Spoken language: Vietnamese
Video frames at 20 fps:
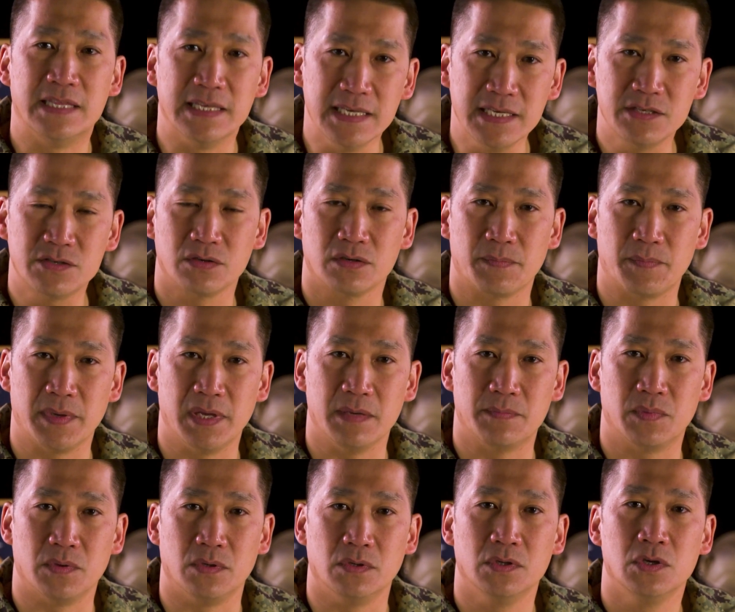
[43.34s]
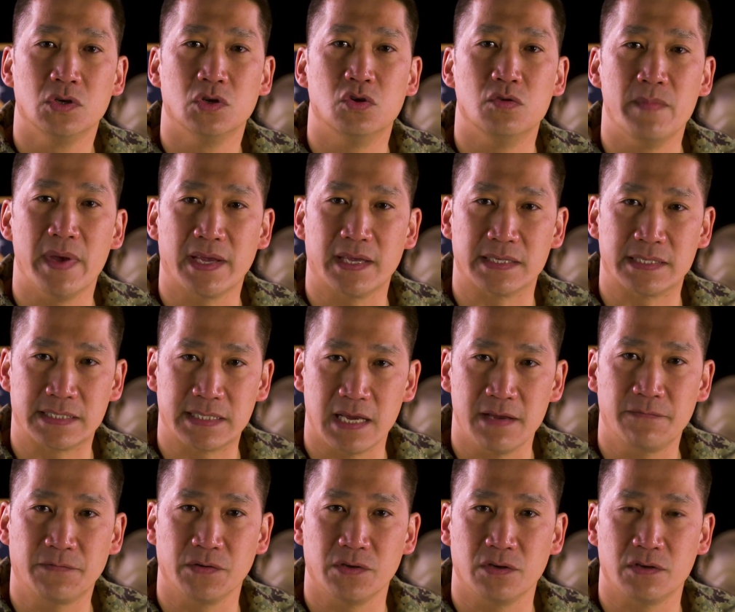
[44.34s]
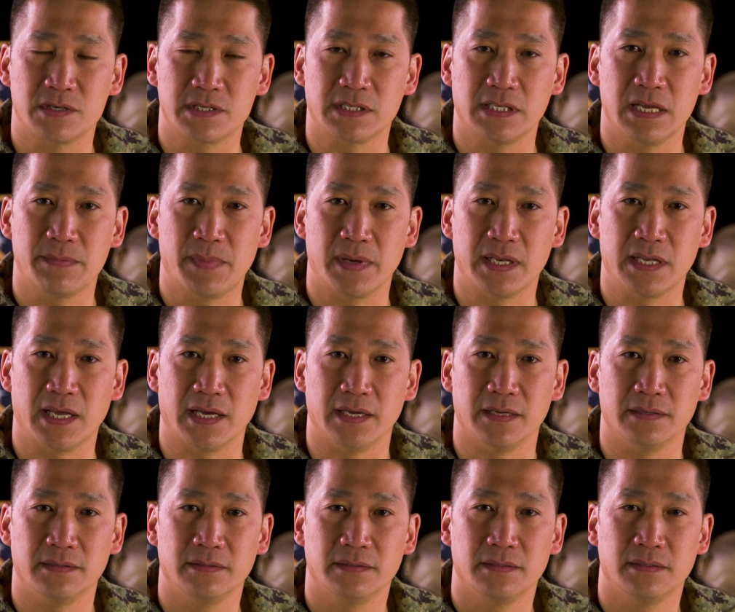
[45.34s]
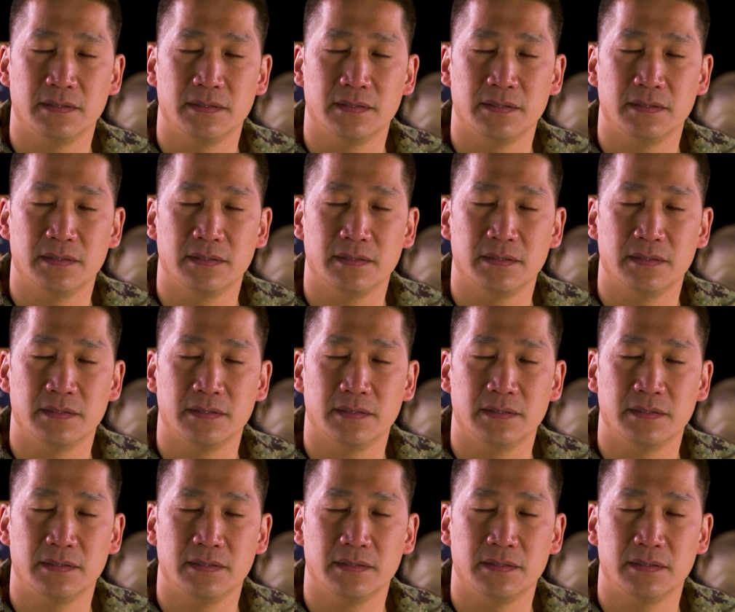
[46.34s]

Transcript: These are the people who make it safe for you to sleep at night.